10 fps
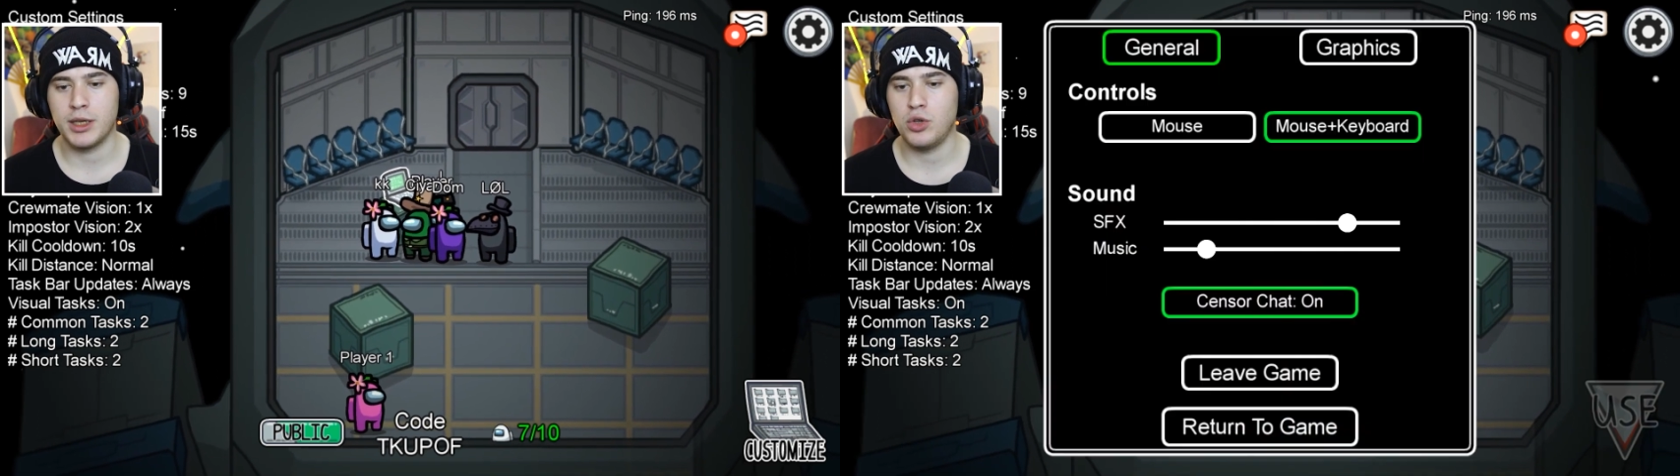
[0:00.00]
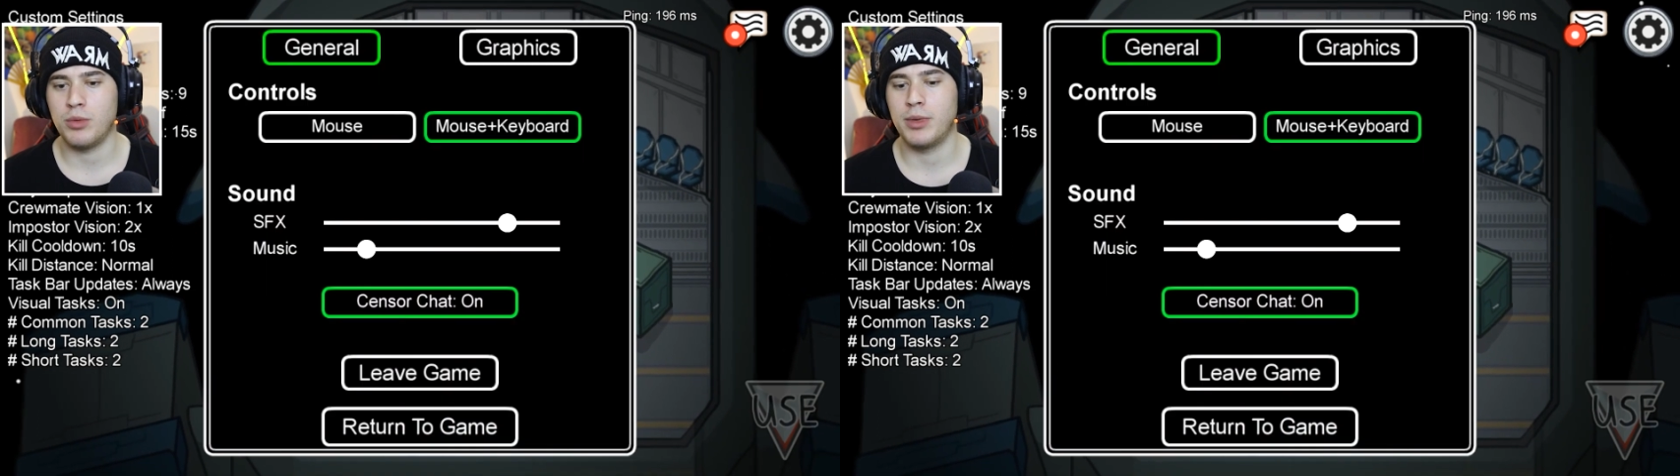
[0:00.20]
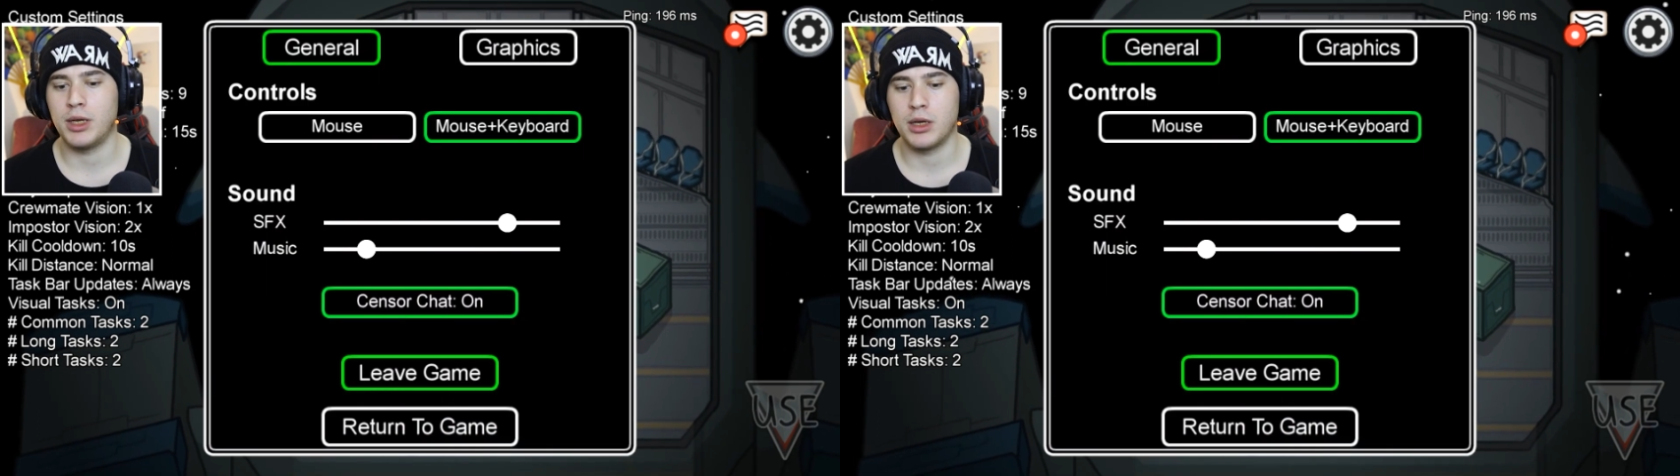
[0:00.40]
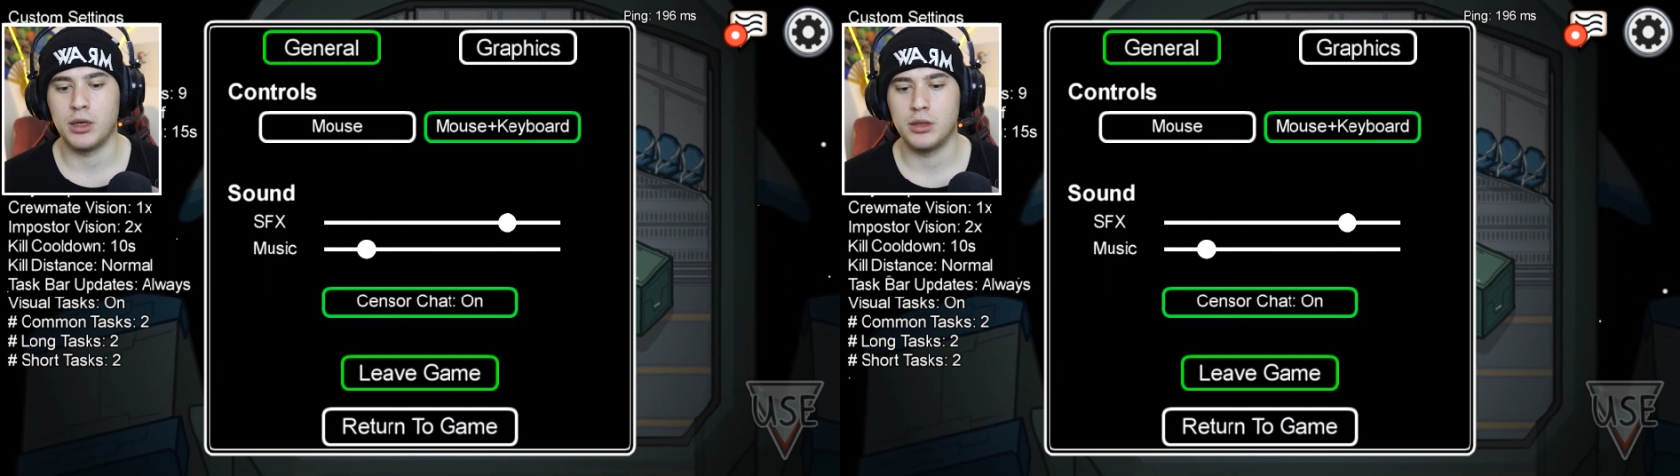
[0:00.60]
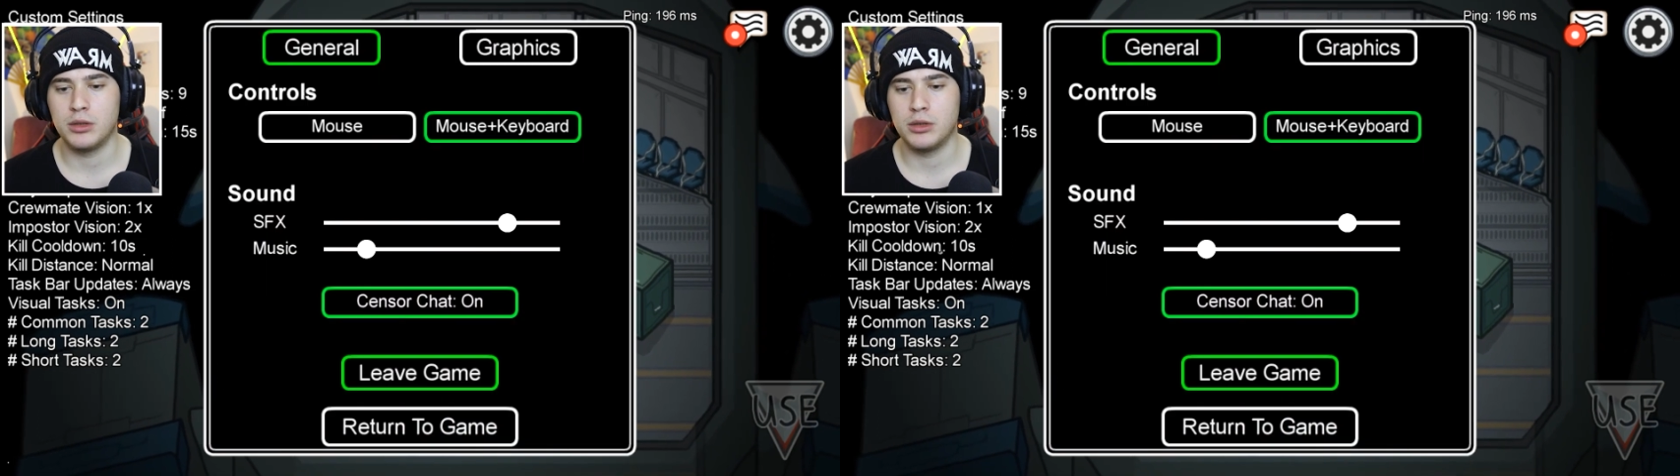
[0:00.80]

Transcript: gidiyorum ben aga.